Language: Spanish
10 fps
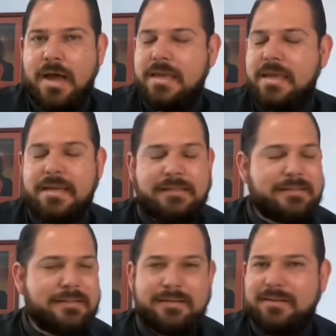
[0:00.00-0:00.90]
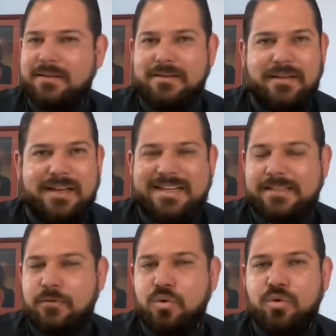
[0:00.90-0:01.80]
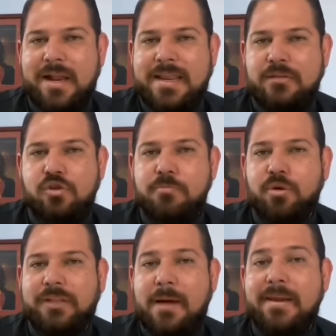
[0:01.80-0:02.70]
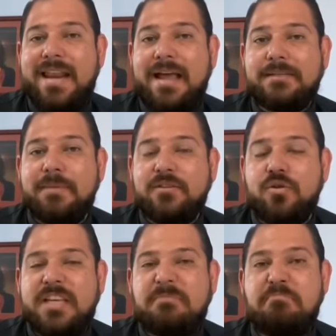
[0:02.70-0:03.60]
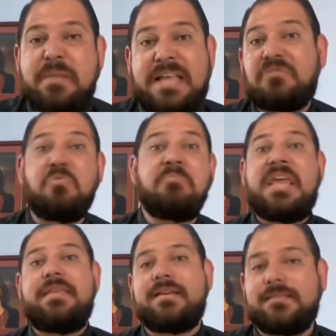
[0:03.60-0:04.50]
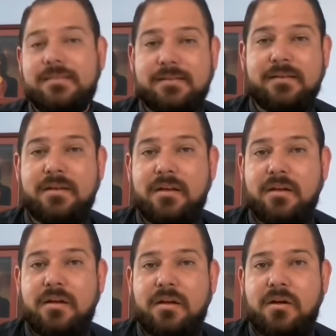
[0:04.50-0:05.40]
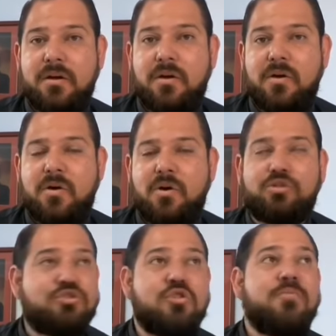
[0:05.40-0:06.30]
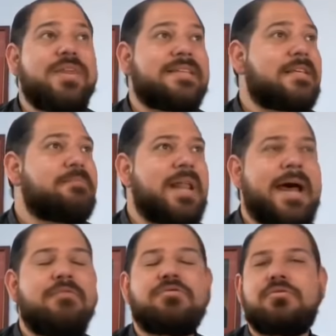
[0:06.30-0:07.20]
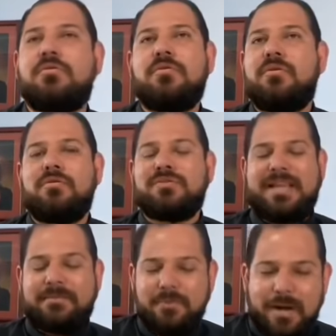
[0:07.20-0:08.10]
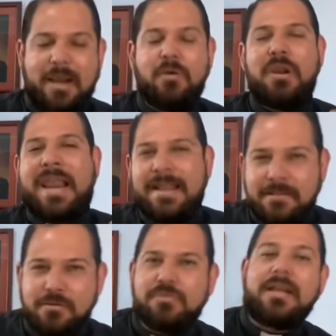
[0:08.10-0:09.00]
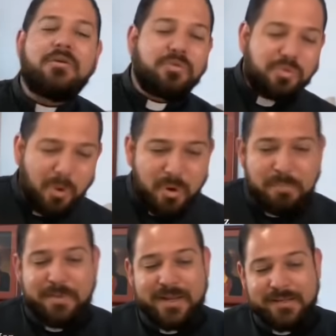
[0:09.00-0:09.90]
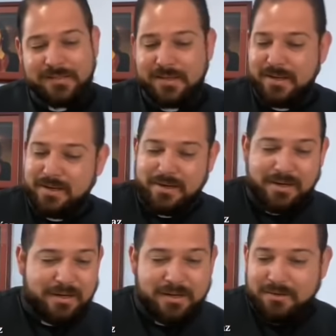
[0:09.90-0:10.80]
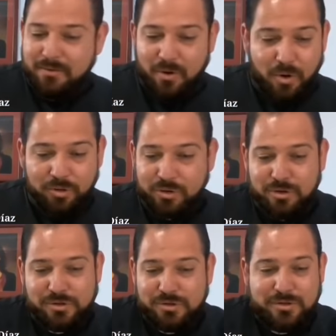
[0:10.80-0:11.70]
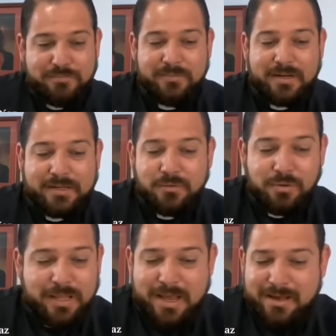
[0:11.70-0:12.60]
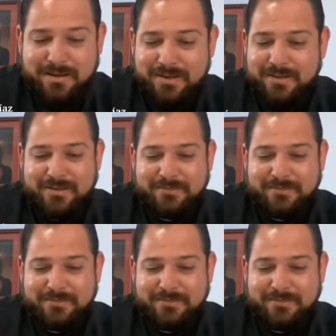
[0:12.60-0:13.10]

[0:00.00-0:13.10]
Hay quienes les resultan insoportables las personas presumidas. Otros son muy desesperados con los que son algo lentos, algo torpes. Eh, otros mm, resulta